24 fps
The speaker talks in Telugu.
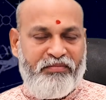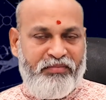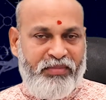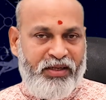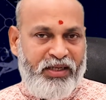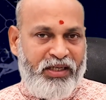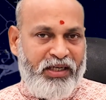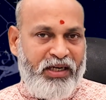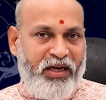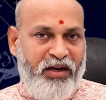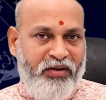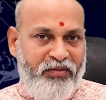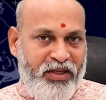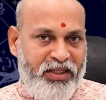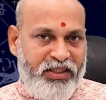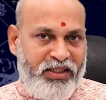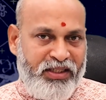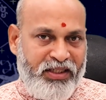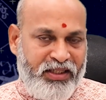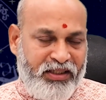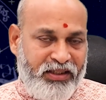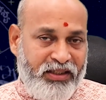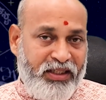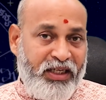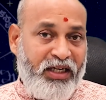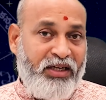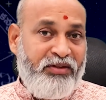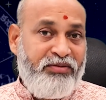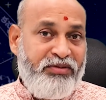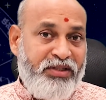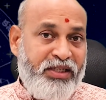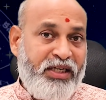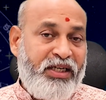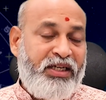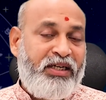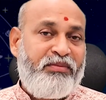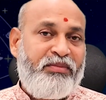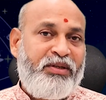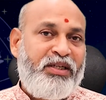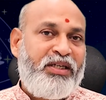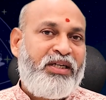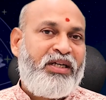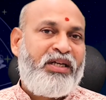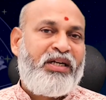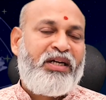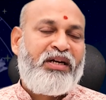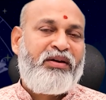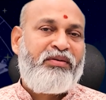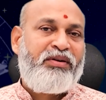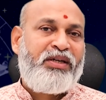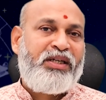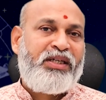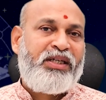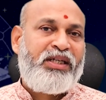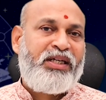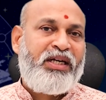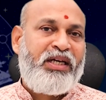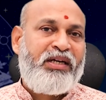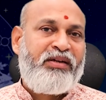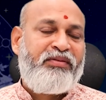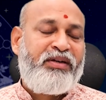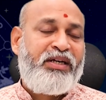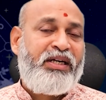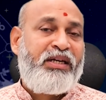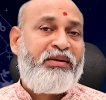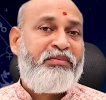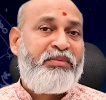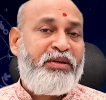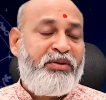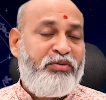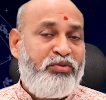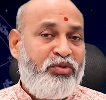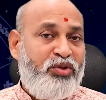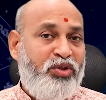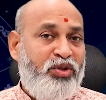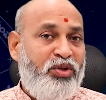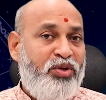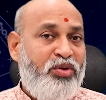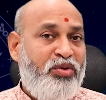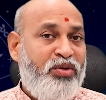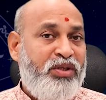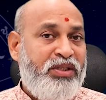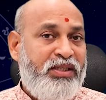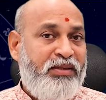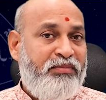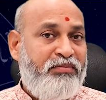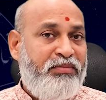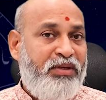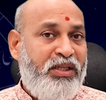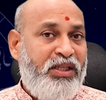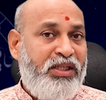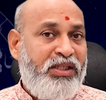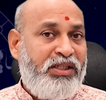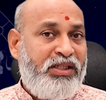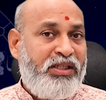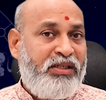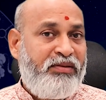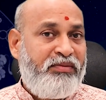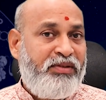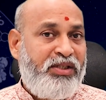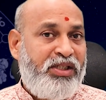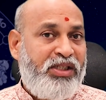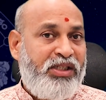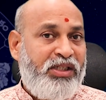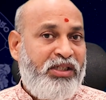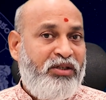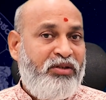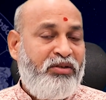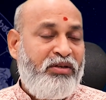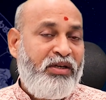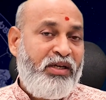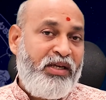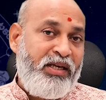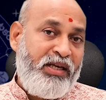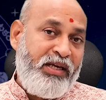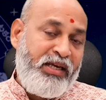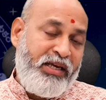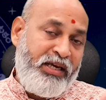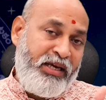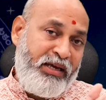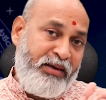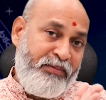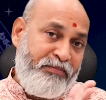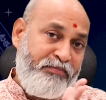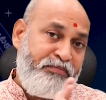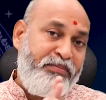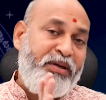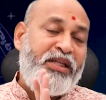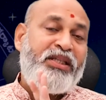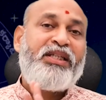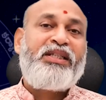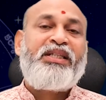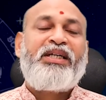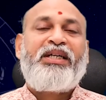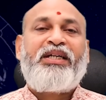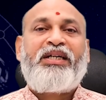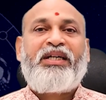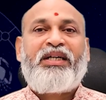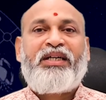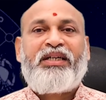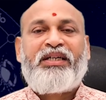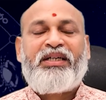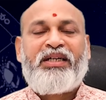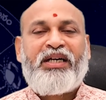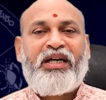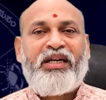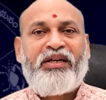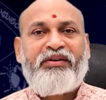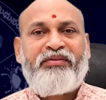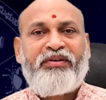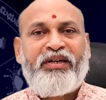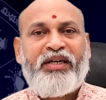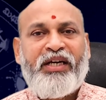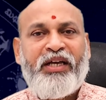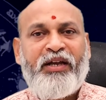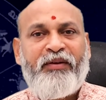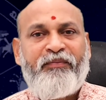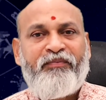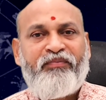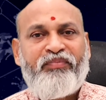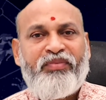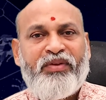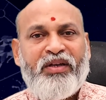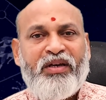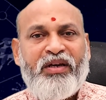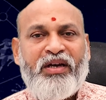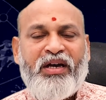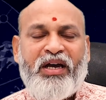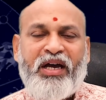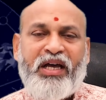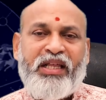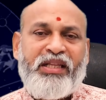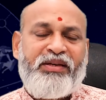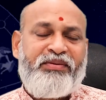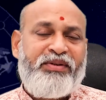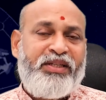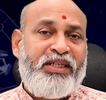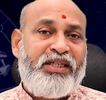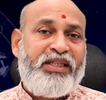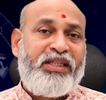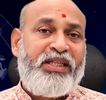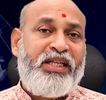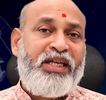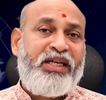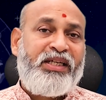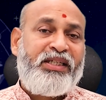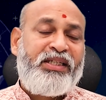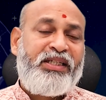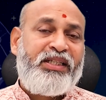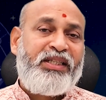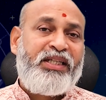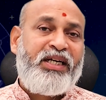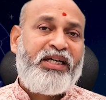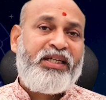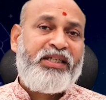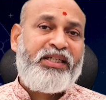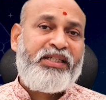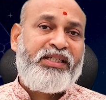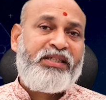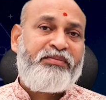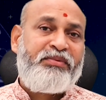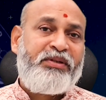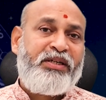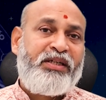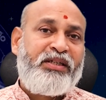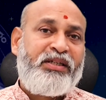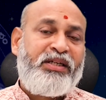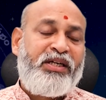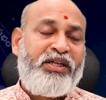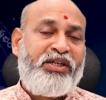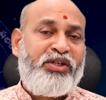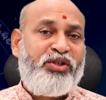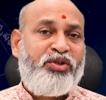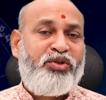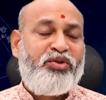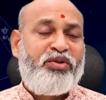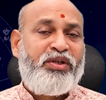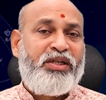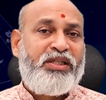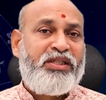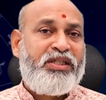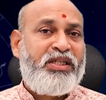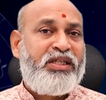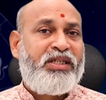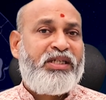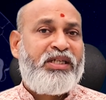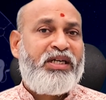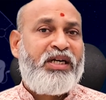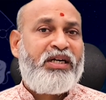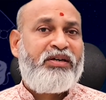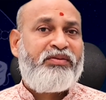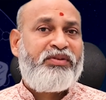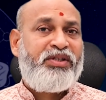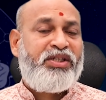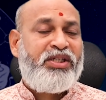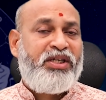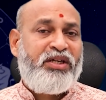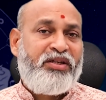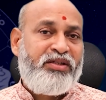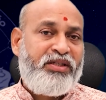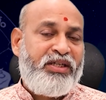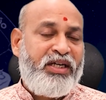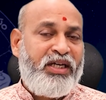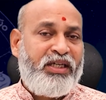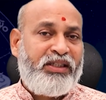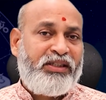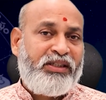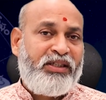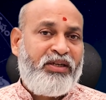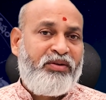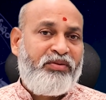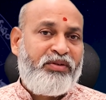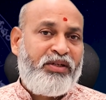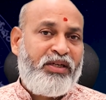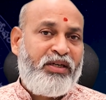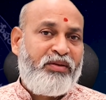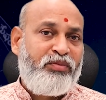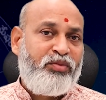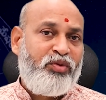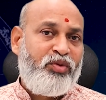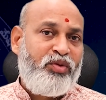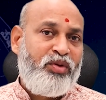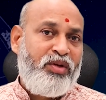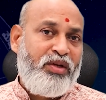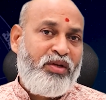మీకు రావాల్సిన ధనం సక్రమంగా రావడం కానివ్వండి మీ ఉద్యోగ సంబంధించిన విషయంలో ఇబ్బంది తగ్గడం కానివ్వండి అదేవిధంగా ఇందాక నేను చెప్పినట్టుగా ఇన్సూరెన్సెస్ ఇట్లాంటి విషయాలు జాగ్రత్తగా ఉండడం